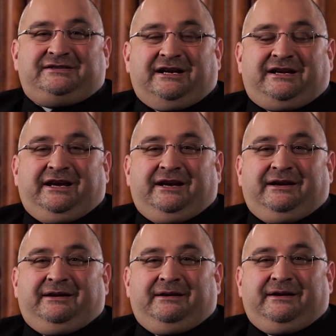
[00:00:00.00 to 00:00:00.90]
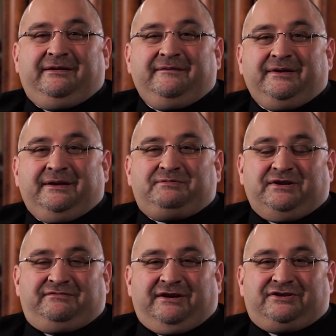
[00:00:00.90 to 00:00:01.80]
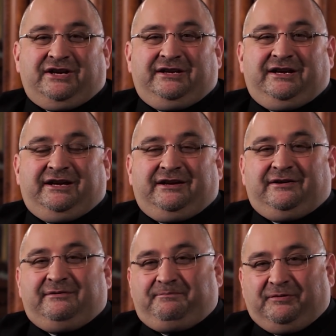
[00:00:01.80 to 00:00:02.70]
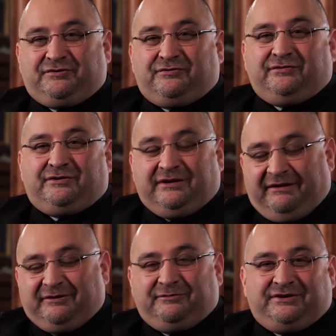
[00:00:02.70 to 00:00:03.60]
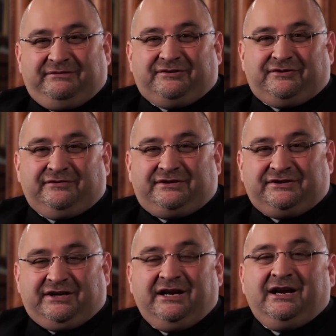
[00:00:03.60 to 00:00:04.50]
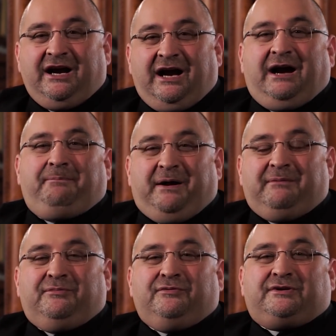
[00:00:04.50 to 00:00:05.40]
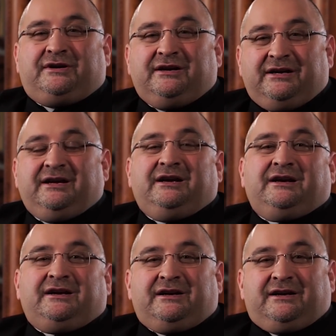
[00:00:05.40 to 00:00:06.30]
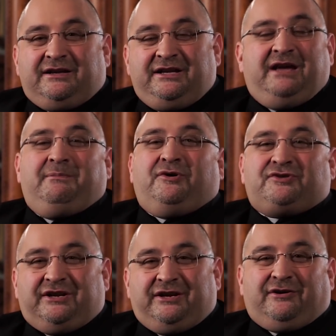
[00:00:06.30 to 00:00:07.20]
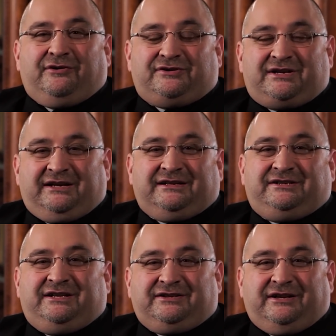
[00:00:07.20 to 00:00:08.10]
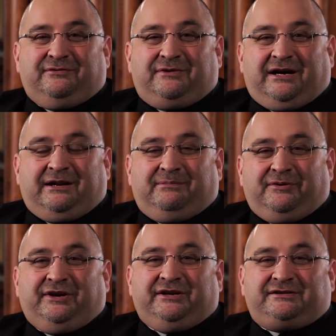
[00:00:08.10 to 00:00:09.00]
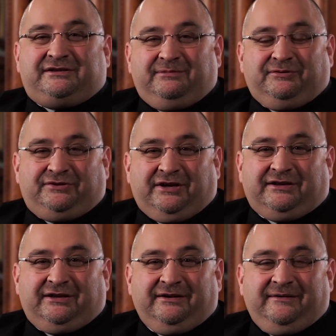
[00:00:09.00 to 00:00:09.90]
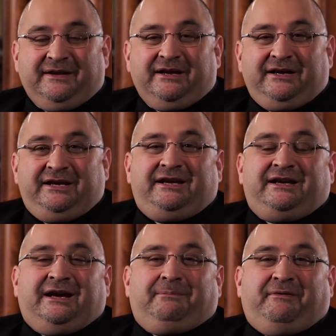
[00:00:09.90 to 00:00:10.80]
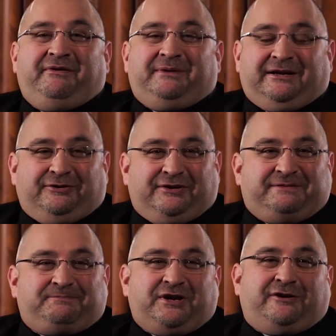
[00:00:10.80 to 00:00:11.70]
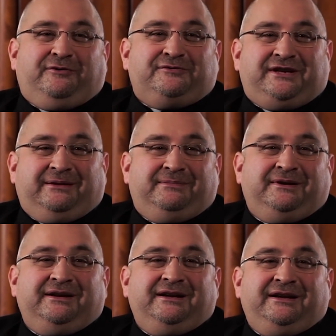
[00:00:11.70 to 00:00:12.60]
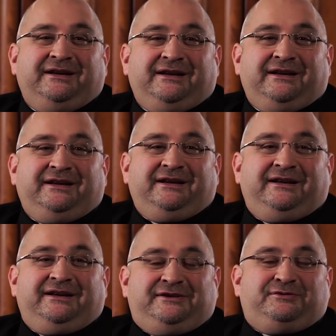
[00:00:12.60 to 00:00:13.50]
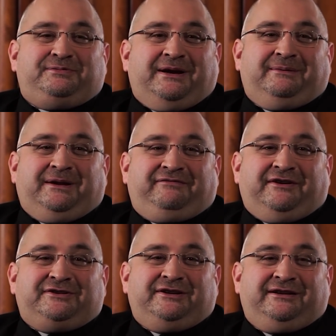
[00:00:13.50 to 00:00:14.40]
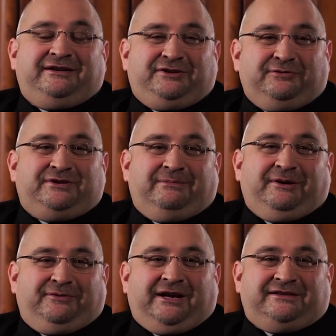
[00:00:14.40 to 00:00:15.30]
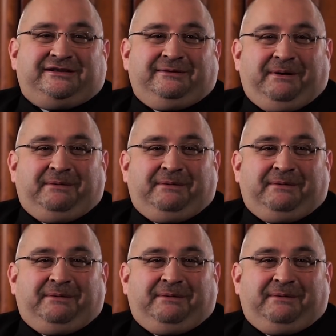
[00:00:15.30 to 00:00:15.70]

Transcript: jest takie przeświadczenie pośród nawet ludzi wierzących, że a Pan Bóg nie może nikogo skazać na żadną karę, bo jest miłosierny. I ja powiem tak trochę z przekąsem i z uśmiechem na twarzy, ci ludzie mają rację.